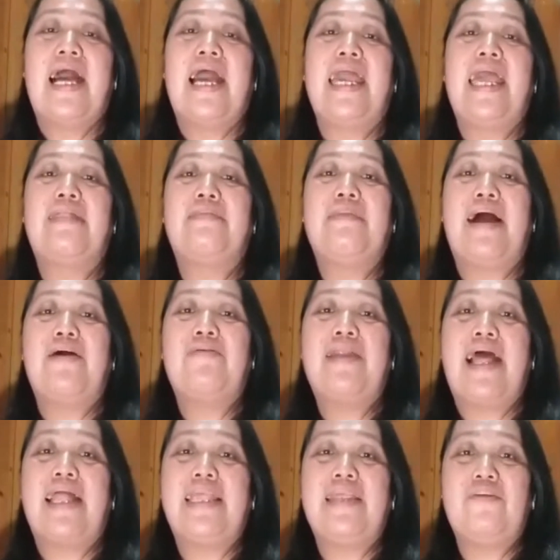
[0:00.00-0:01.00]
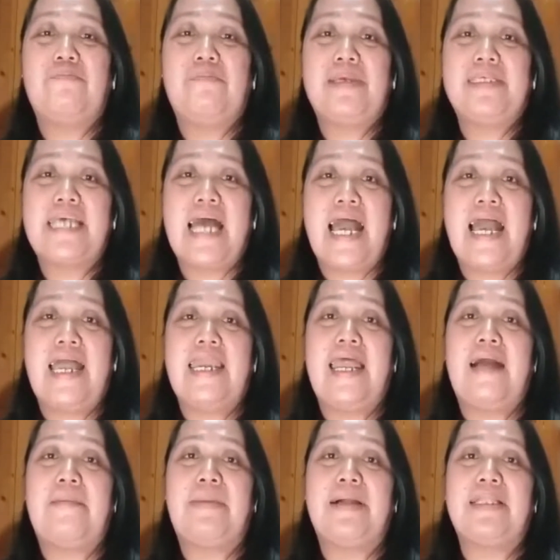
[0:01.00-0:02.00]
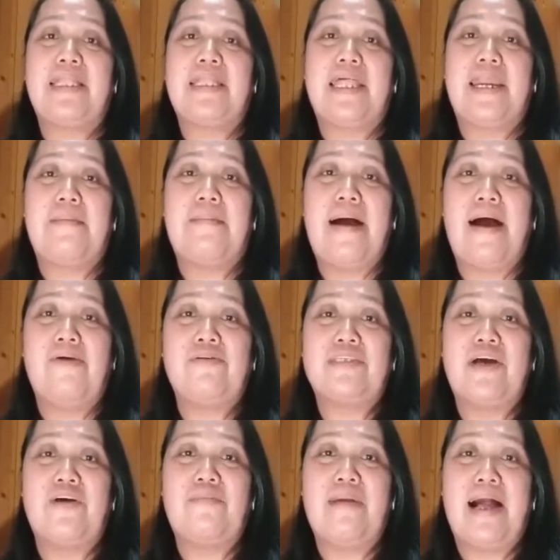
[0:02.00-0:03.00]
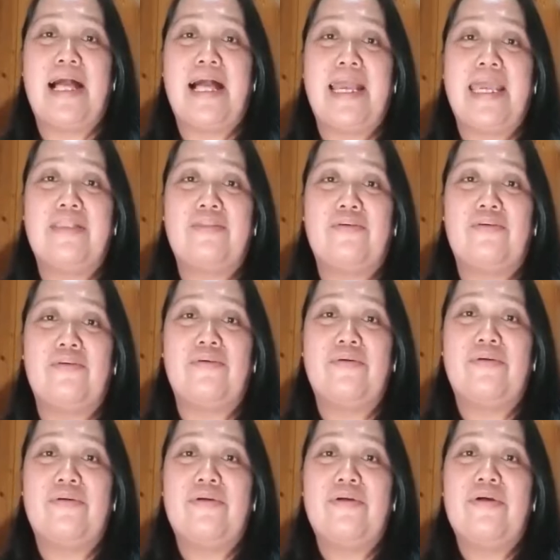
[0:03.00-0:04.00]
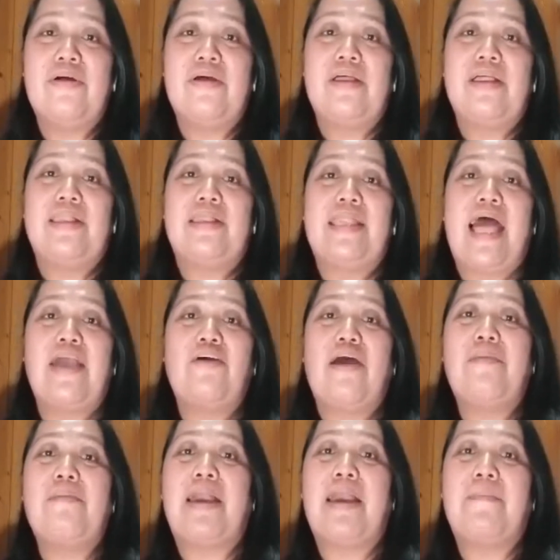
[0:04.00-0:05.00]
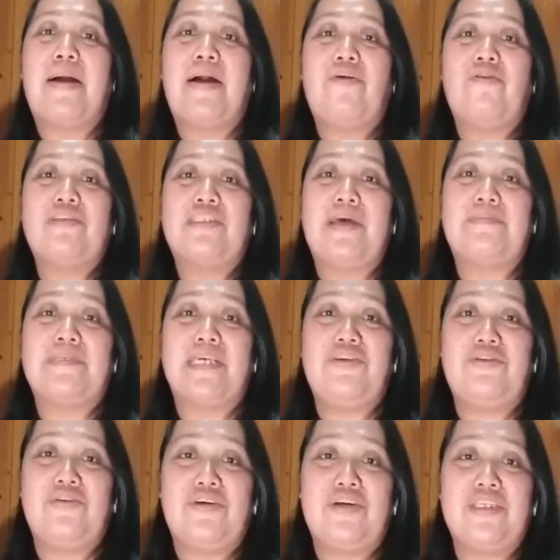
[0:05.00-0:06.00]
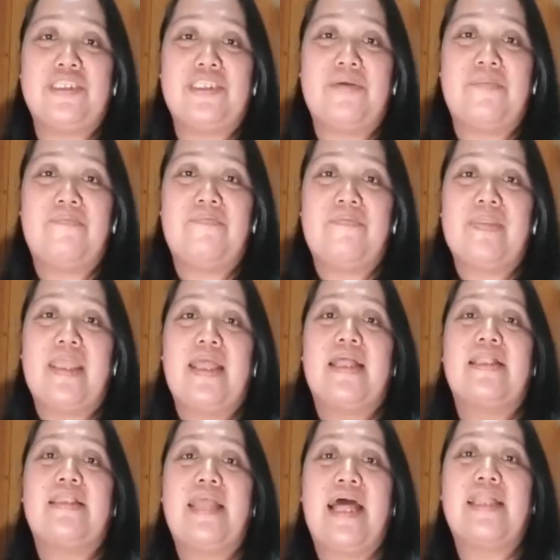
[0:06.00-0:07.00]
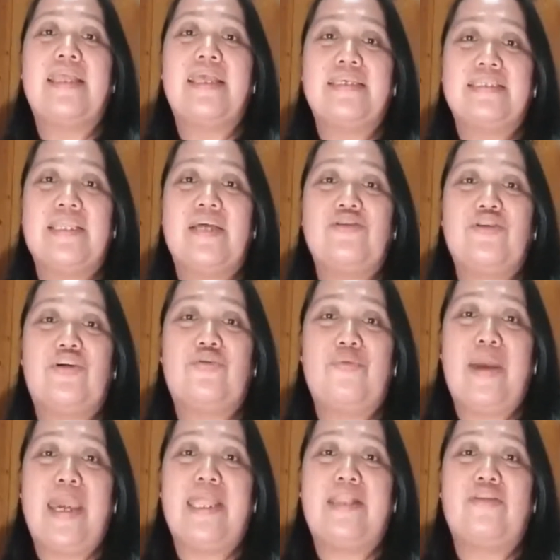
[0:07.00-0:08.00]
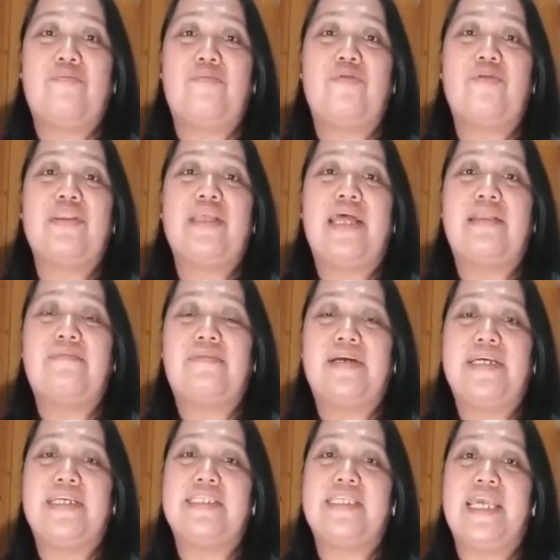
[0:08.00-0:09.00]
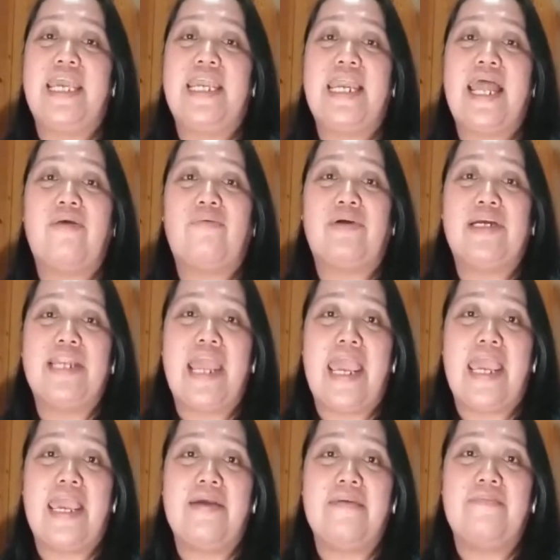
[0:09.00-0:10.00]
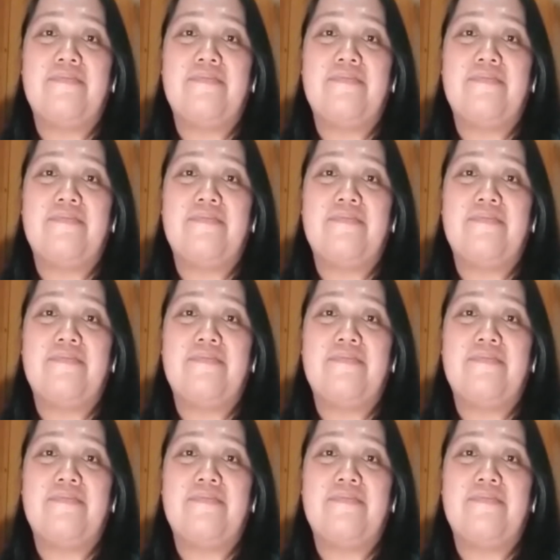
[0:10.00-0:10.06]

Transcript: Kaya't bago natin umpisahan ang pagtatrabaho sa umagang ito, tayo ay makipag-usap sa Diyos. That is the sure way to put God first in our day.